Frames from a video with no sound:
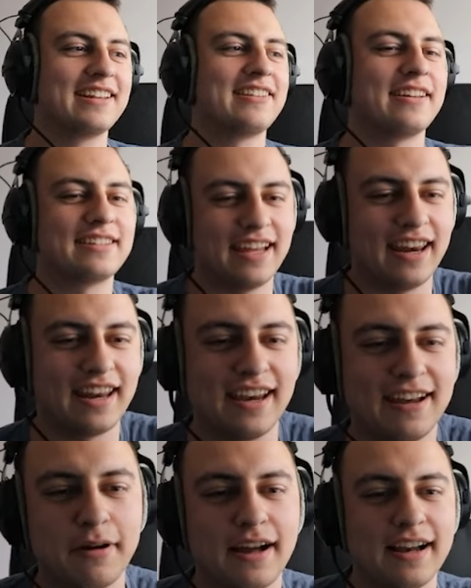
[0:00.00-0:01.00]
To jest
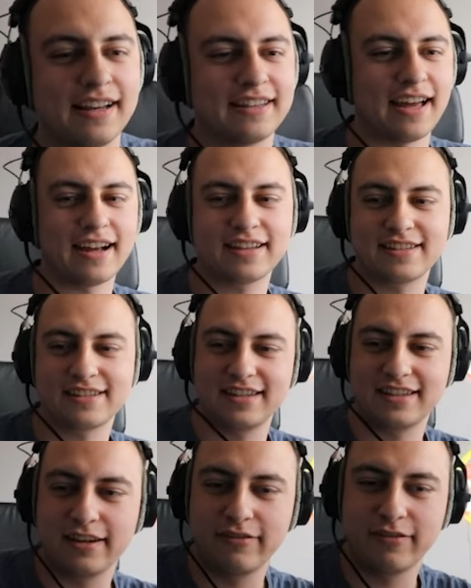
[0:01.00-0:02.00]
early qual, tak?
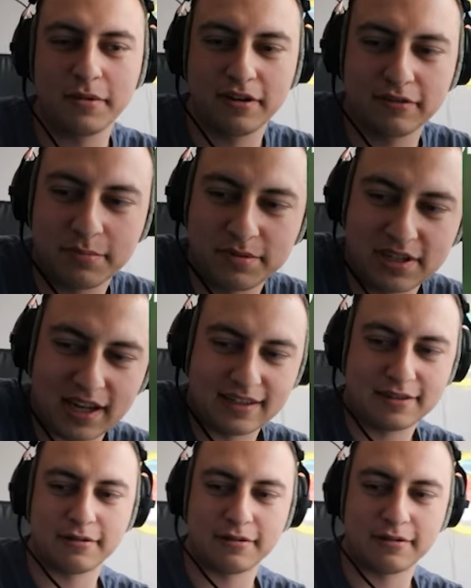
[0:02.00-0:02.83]
32 minuty przed,